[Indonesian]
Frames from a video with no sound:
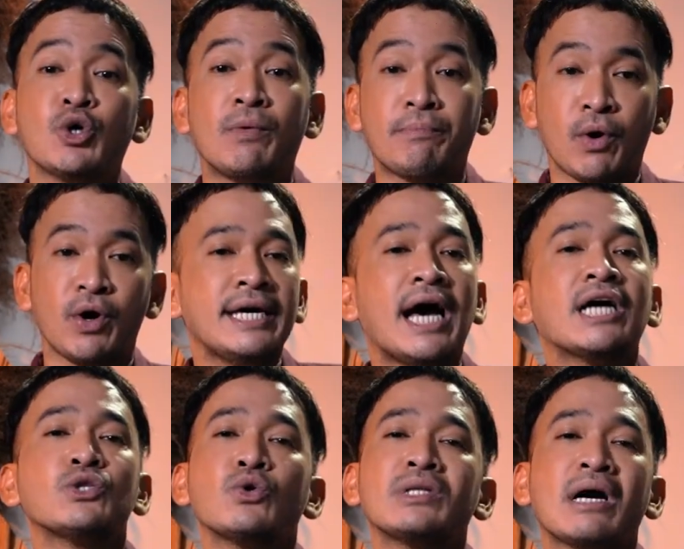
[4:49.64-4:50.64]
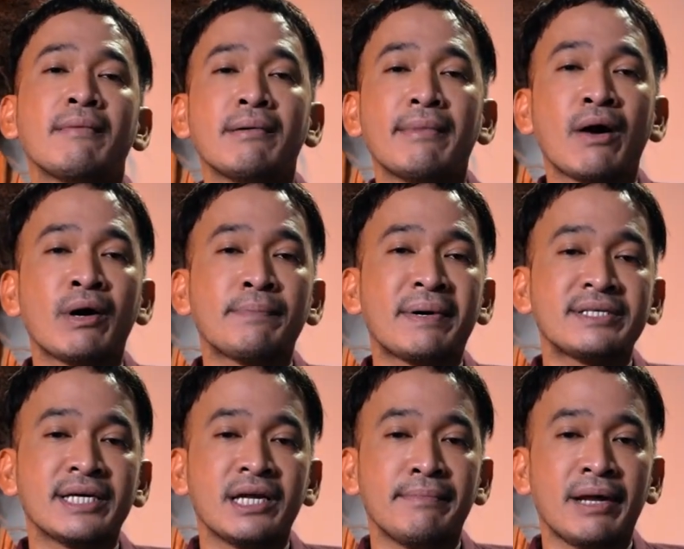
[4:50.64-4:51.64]
jompo yang terutama merawat
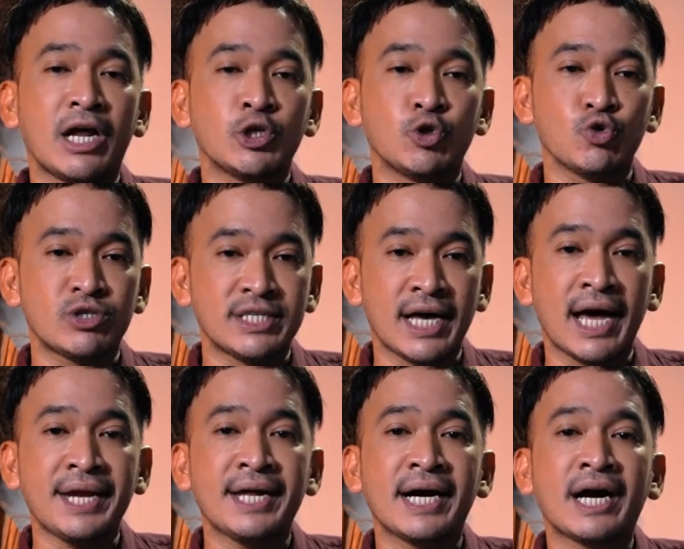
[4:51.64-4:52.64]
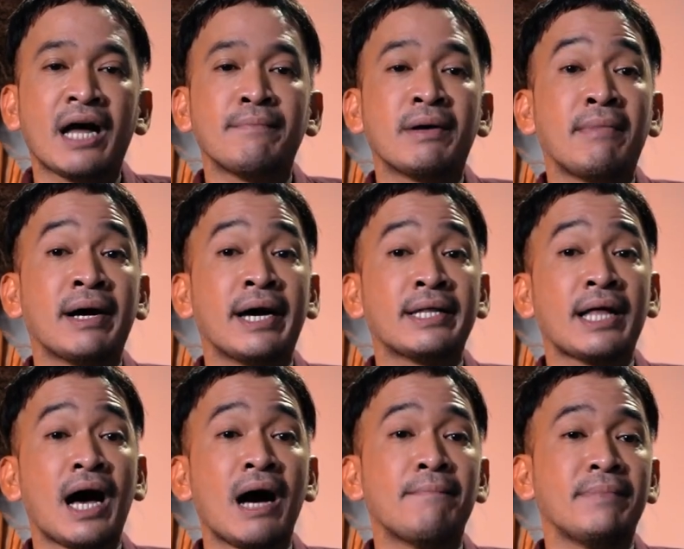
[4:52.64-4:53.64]
pasien lebih lanjut usia dengan berbagai
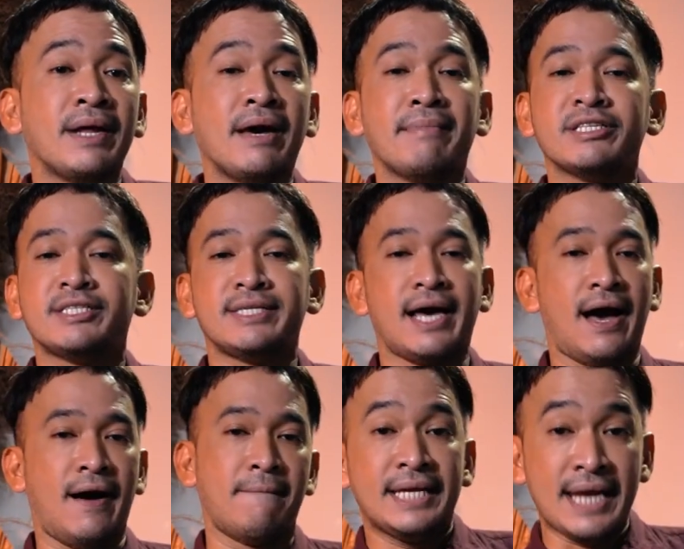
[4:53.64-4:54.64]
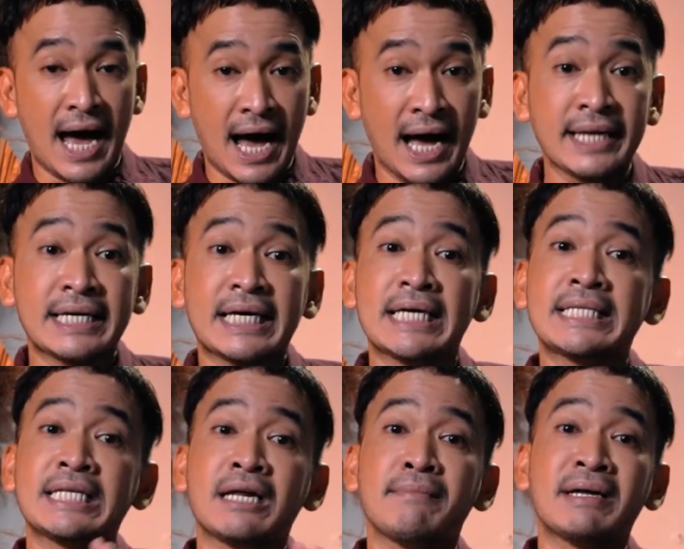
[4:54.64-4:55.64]
tahap demensia dan
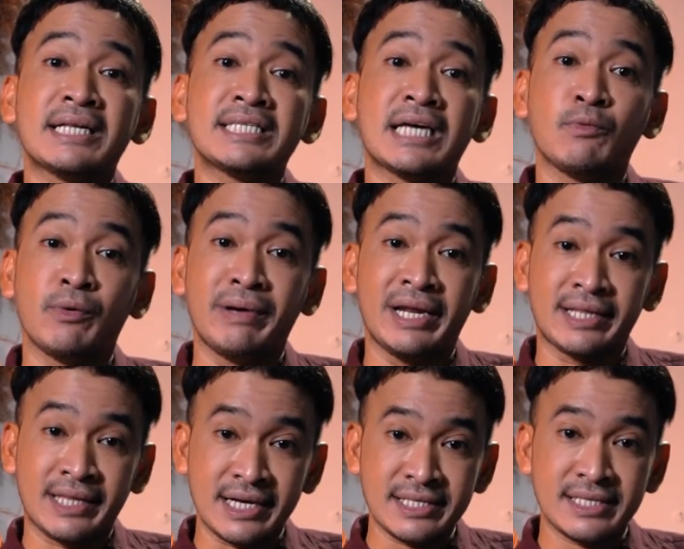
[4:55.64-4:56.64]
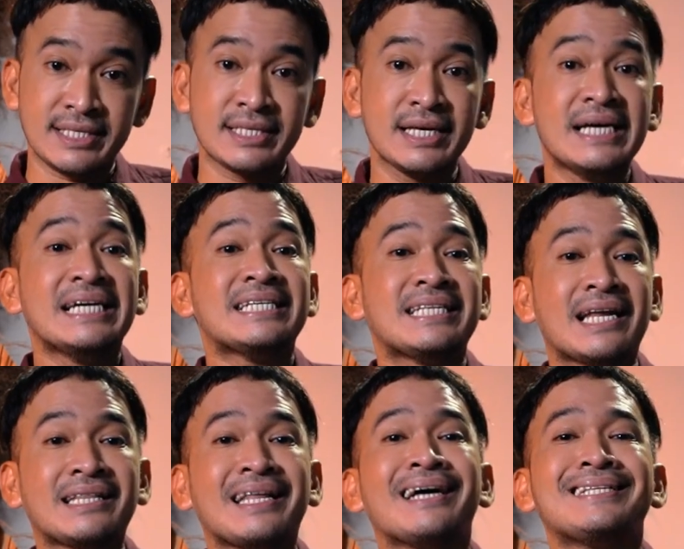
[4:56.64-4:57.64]
keterbatasan mobilitas
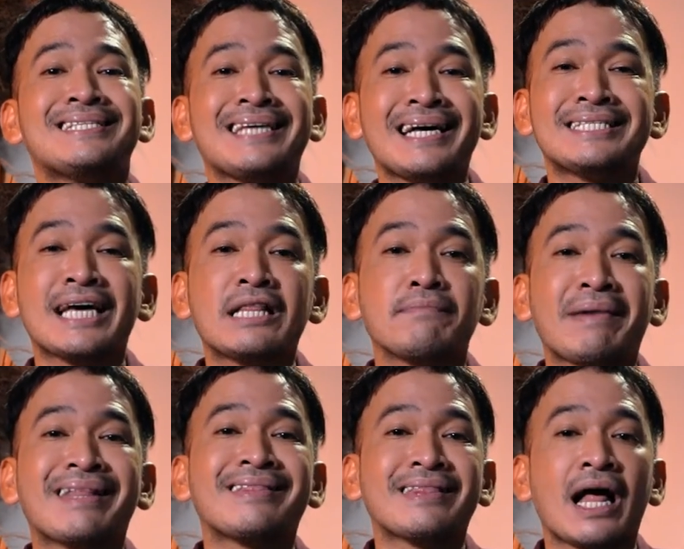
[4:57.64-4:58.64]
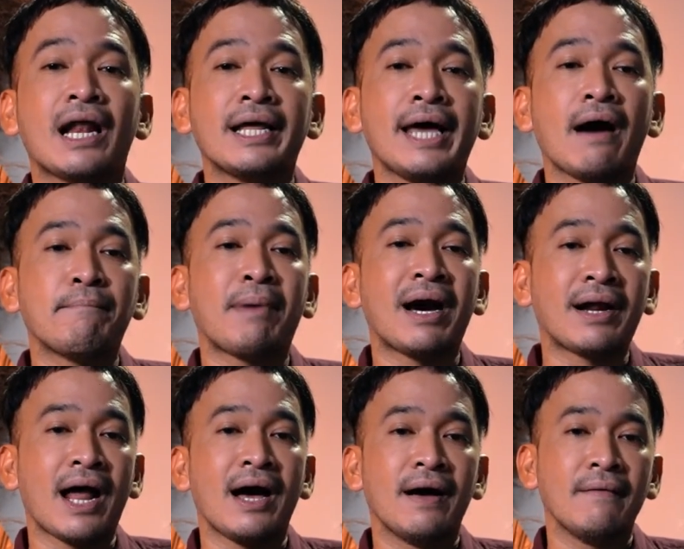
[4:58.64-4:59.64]
serta cacat mental yang
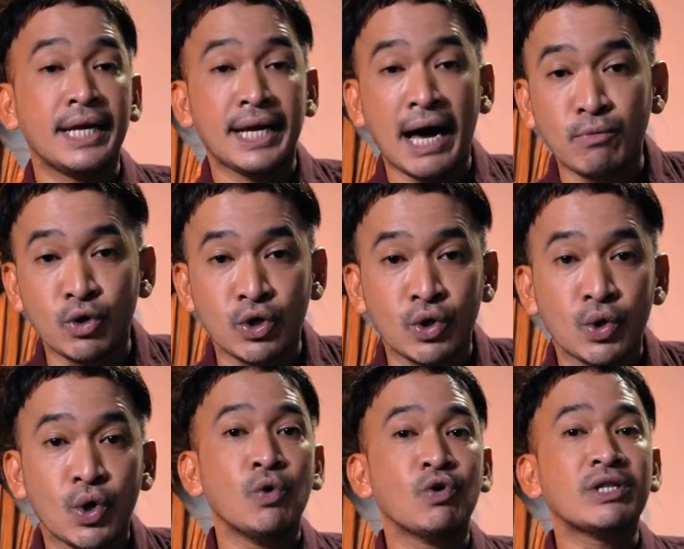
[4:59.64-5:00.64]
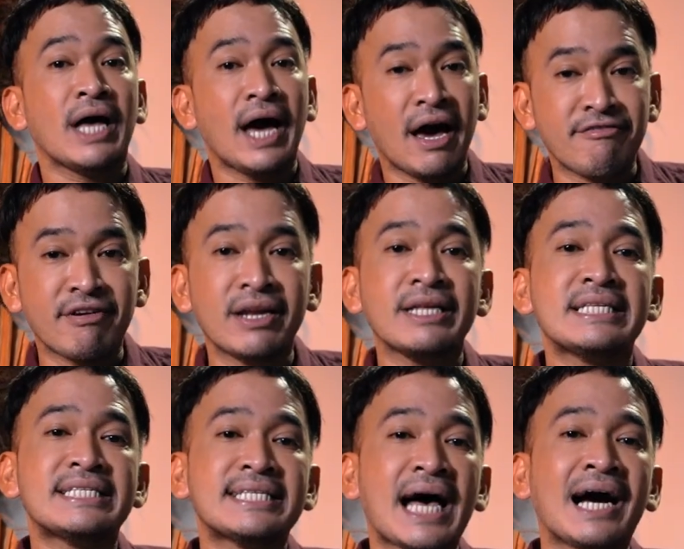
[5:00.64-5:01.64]
parah. Namun,
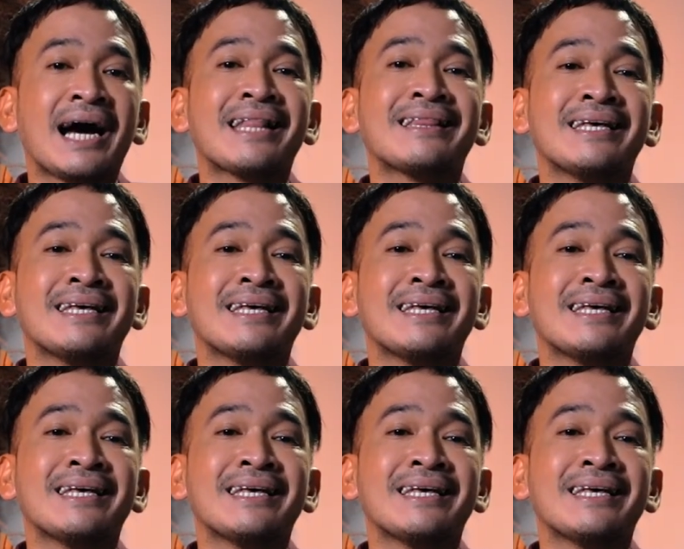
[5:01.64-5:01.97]
Woodhaven sangat